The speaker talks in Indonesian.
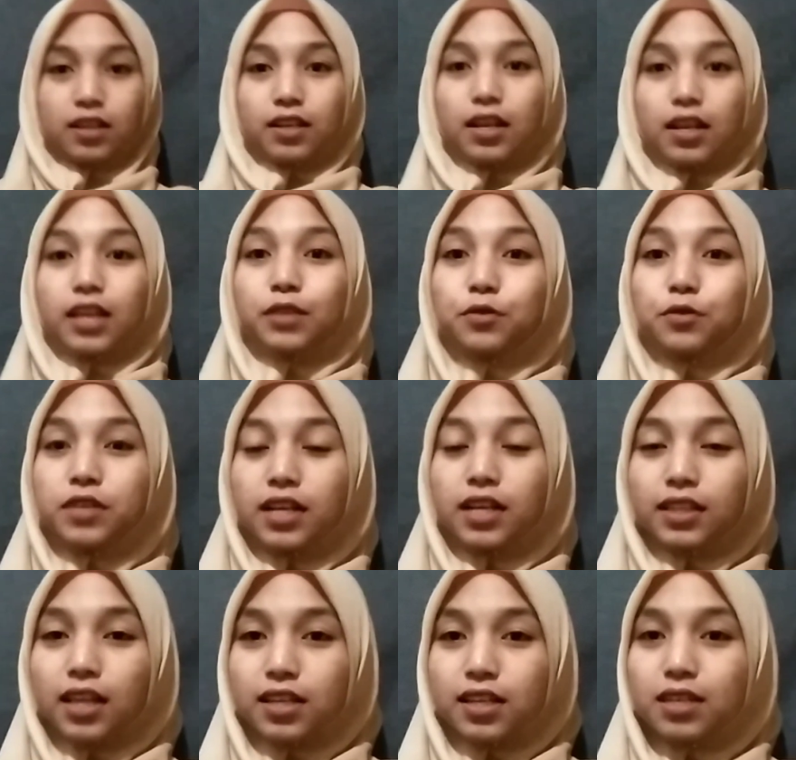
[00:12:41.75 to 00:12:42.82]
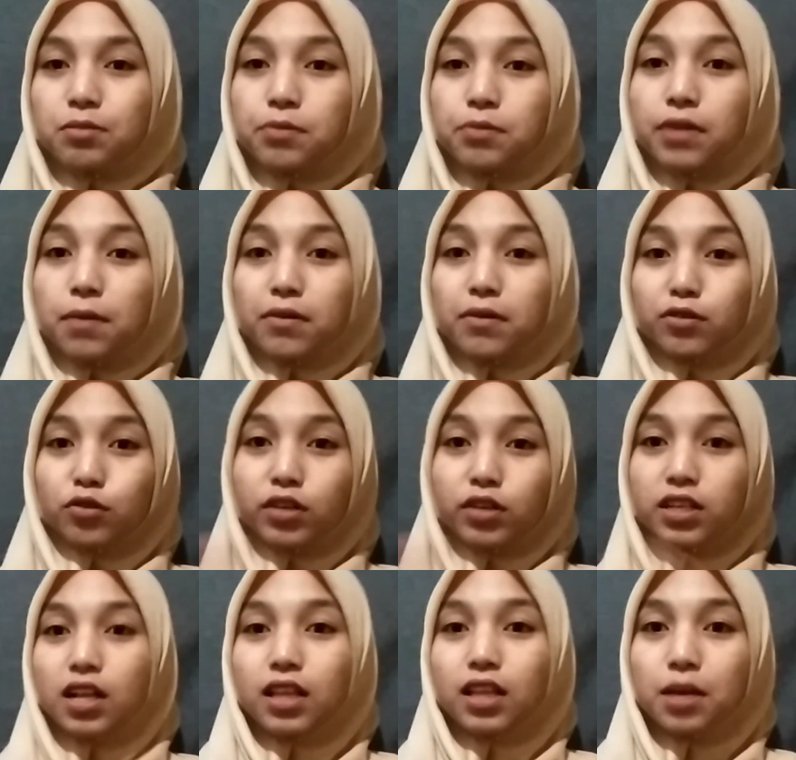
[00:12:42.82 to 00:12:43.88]
Nah itu dia tadi beberapa
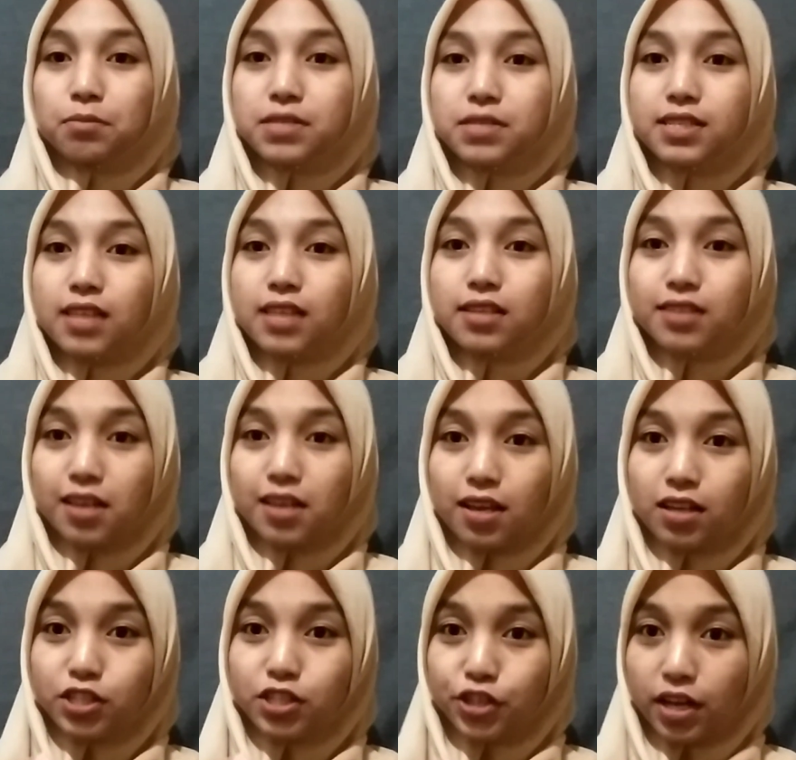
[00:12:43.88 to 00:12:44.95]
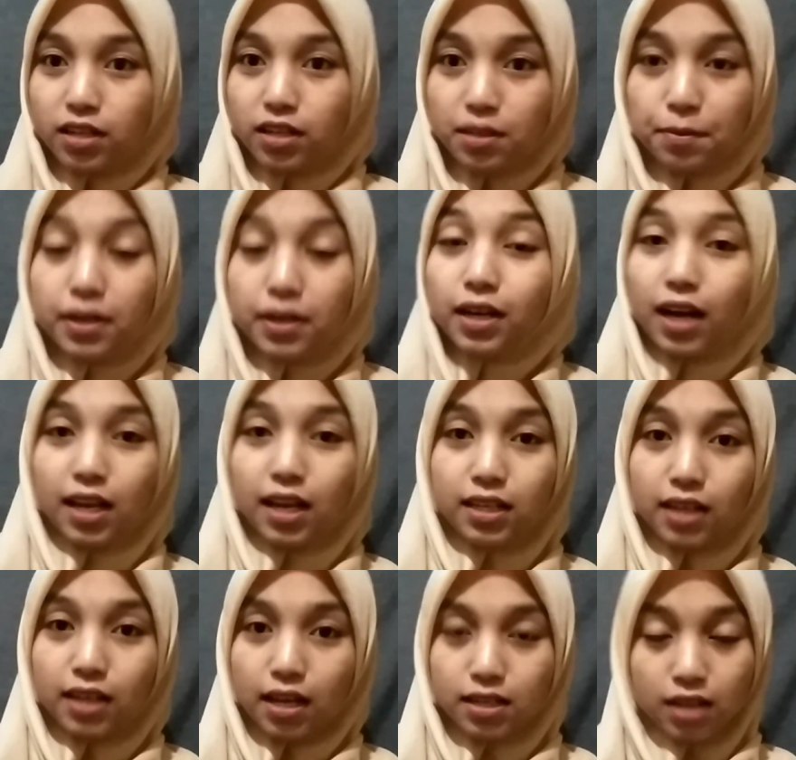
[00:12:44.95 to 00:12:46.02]
tutorial yang bisa saya share kepada
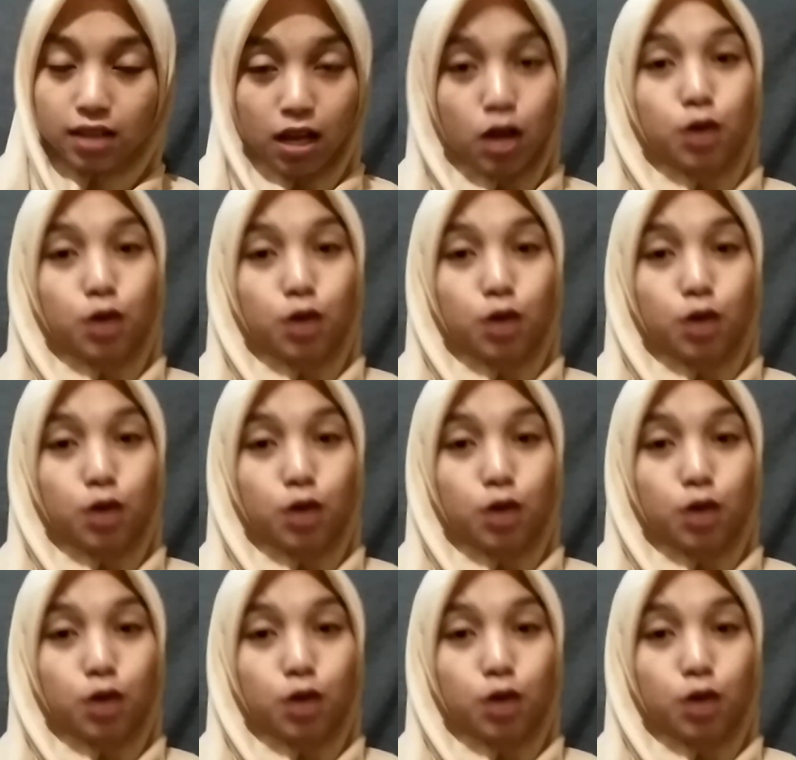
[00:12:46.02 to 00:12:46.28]
kalian.